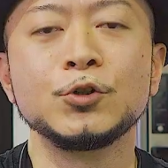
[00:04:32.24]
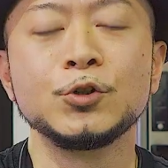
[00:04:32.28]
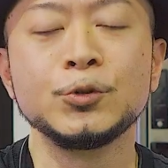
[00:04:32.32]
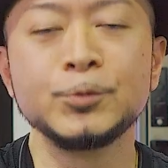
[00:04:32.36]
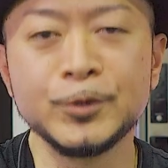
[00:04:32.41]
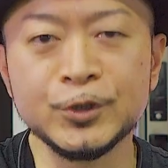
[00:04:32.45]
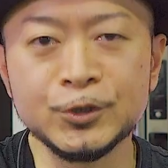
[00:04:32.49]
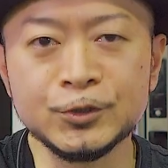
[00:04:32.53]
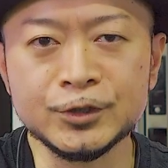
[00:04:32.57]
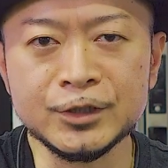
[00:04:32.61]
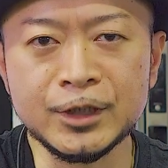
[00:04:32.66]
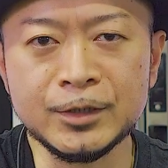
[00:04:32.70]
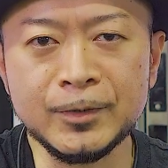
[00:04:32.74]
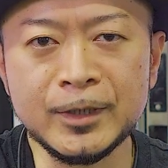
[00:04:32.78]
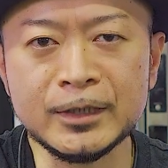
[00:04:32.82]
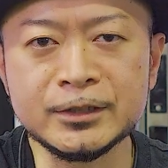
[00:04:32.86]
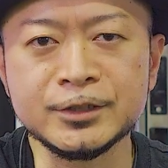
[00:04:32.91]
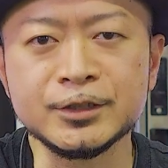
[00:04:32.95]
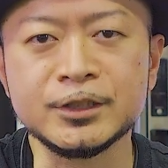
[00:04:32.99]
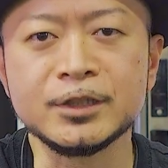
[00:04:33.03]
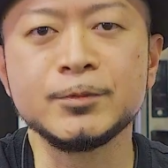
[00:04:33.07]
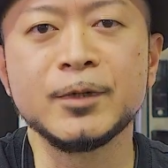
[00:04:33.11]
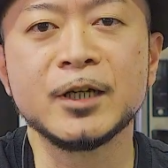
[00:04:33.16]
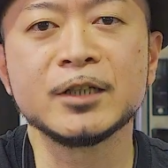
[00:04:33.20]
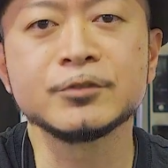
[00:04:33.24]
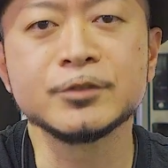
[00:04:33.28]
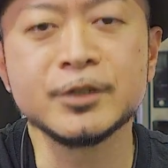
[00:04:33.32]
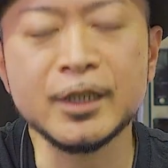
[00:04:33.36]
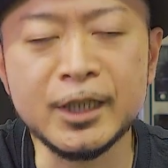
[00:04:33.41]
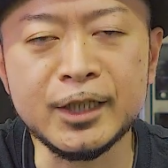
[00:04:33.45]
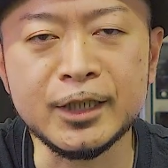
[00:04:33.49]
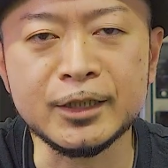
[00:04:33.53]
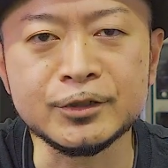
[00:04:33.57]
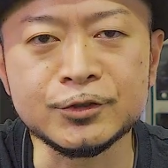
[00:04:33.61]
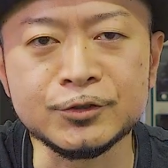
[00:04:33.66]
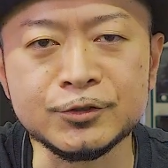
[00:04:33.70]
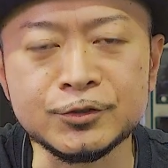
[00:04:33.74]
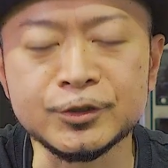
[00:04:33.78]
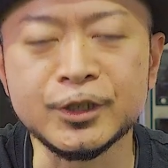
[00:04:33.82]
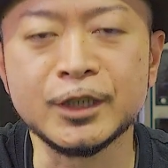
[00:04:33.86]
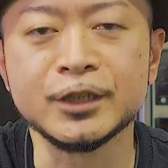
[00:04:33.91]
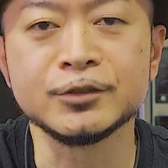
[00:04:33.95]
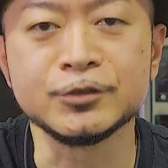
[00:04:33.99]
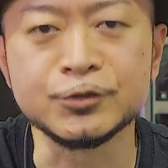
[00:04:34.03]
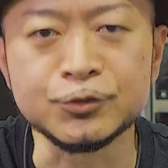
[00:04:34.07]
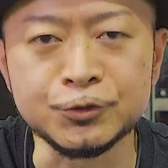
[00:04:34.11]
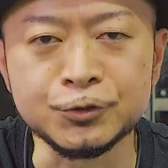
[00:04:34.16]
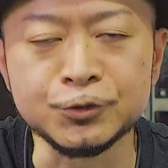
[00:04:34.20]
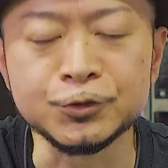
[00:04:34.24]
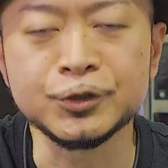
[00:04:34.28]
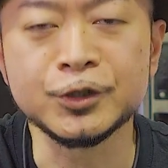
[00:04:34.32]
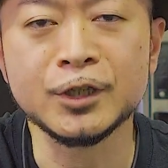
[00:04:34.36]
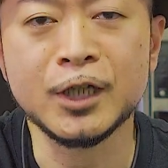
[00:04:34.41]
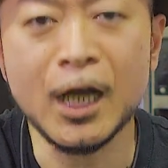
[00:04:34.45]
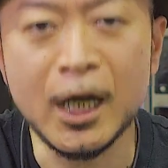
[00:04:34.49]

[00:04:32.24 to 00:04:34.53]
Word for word: 海の瀬フェスティバルで出現する